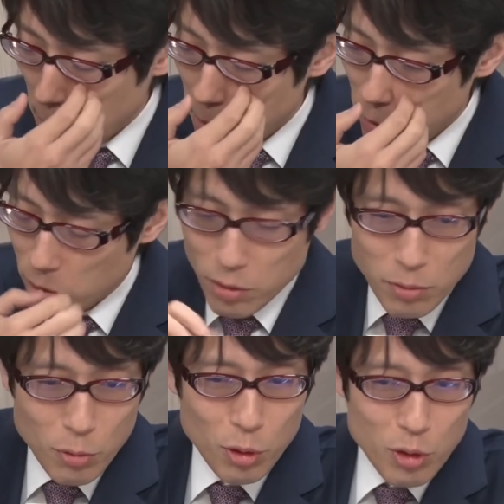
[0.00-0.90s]
えー、要するに
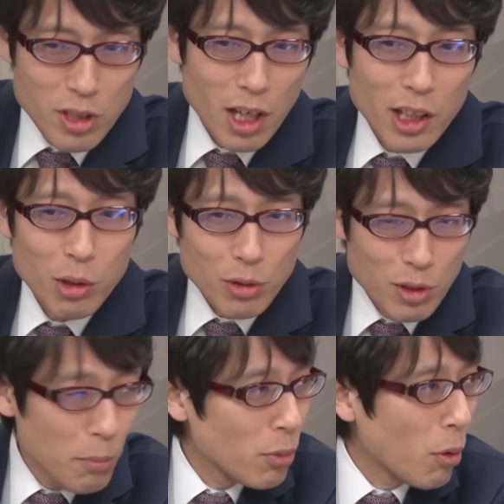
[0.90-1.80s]
この邪気を
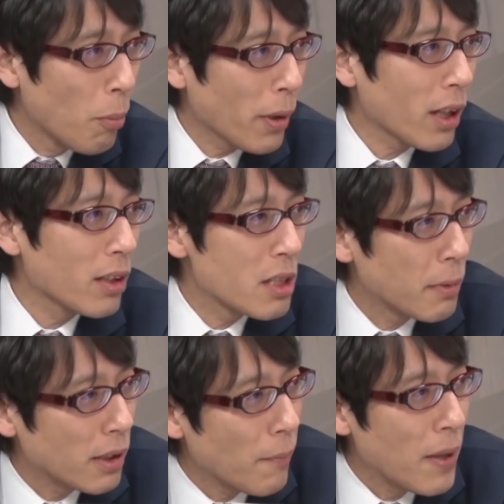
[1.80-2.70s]
全部追っ払ってしまっ
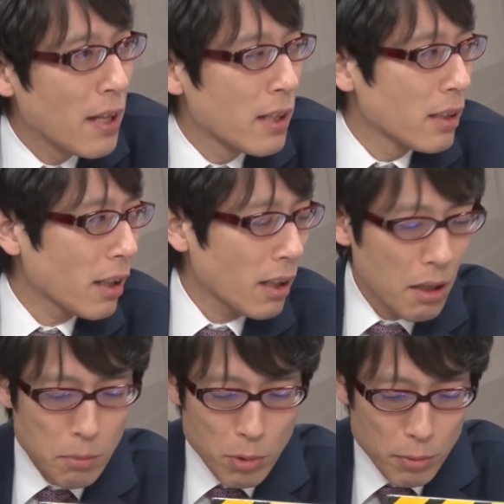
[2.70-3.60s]
た、うん、だから
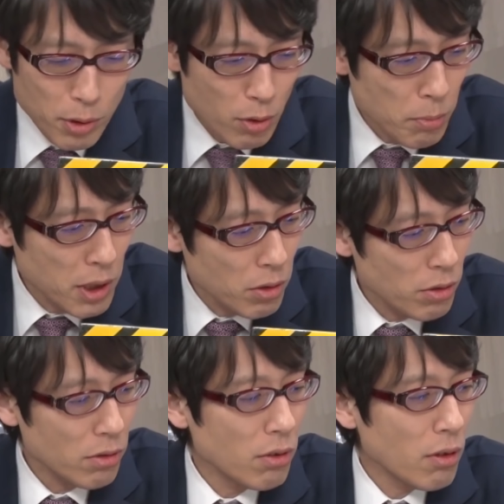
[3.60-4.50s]
桃の実と
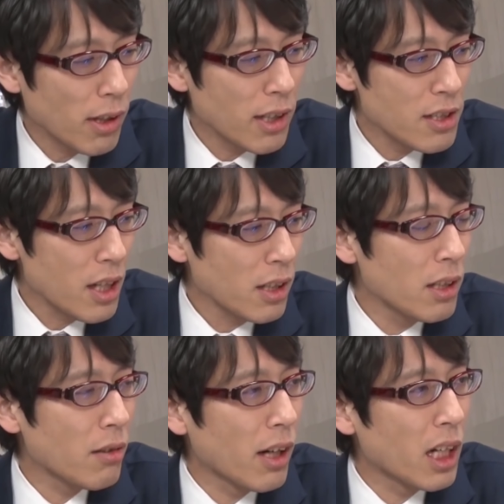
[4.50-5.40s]
いうのは邪気
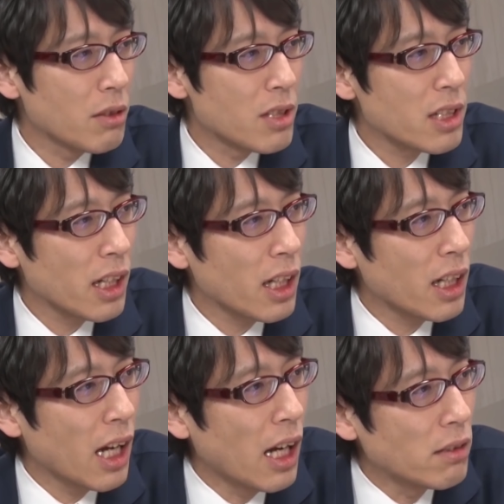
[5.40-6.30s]
を払う力
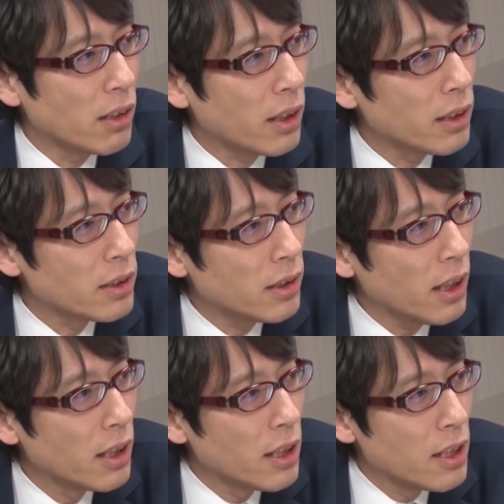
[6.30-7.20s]
があるわけですね、
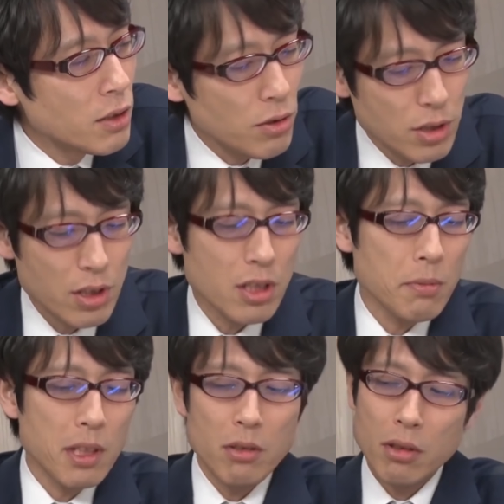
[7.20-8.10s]
うん、そして地
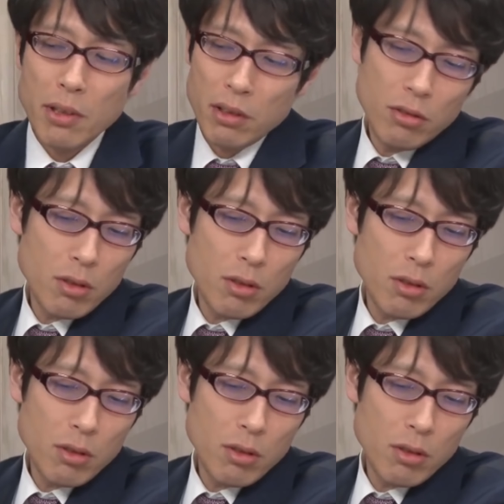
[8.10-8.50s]
引きの岩というのを